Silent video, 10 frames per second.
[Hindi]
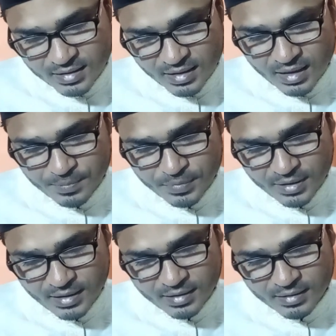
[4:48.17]
कि
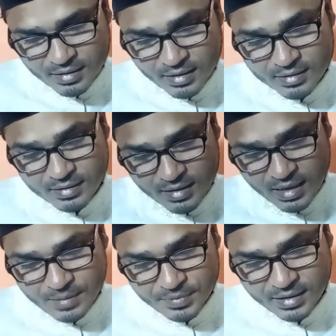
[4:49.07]
अपने कि
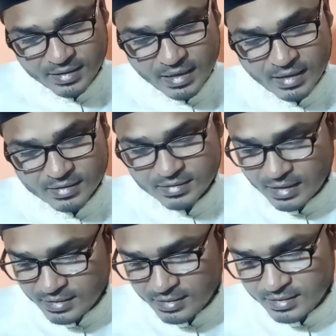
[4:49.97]
आपने ग्यारह
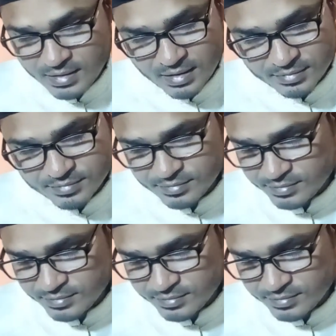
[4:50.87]
शादी किया